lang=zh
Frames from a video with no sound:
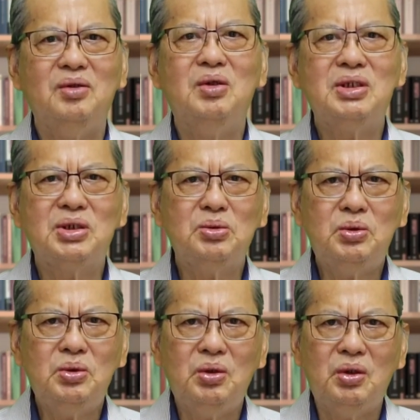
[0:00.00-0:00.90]
耶
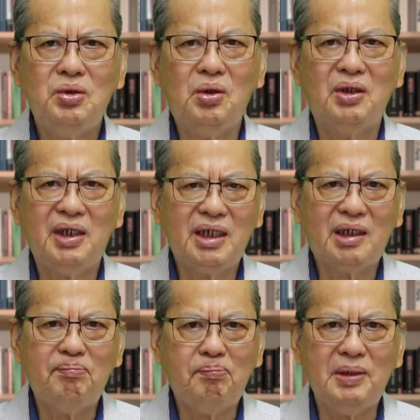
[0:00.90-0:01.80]
稣用了一
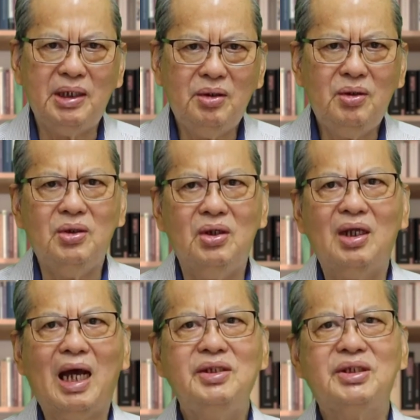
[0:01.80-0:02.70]
个比喻
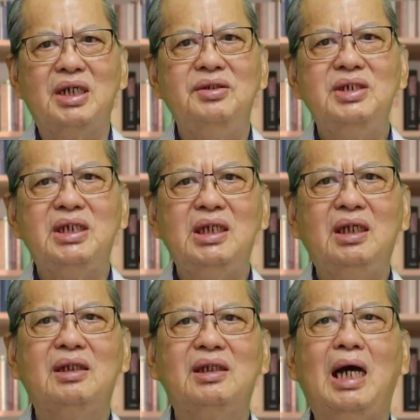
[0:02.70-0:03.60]
来澄
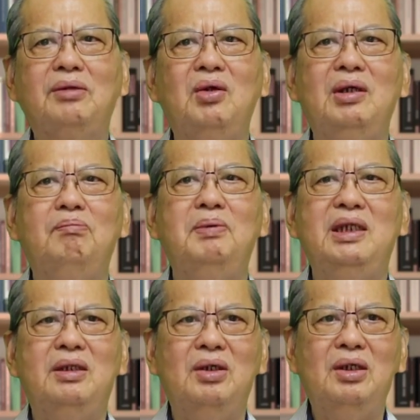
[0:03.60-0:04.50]
清他对
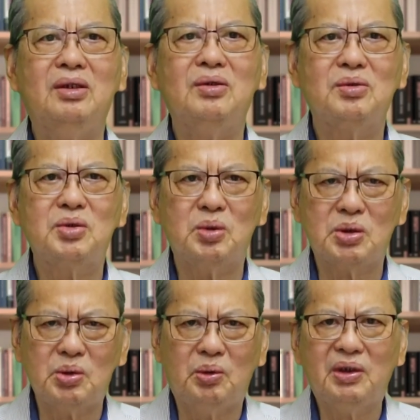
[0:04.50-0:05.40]
彼得
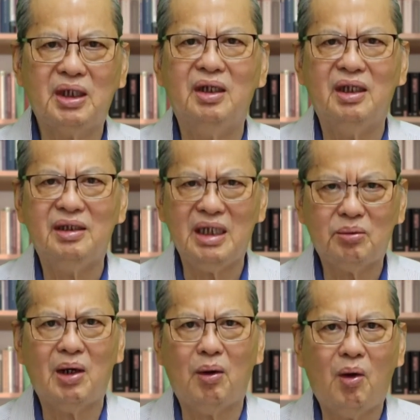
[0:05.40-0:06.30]
所说的
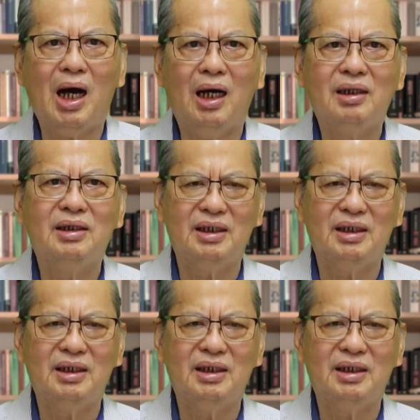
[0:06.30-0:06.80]
那段话。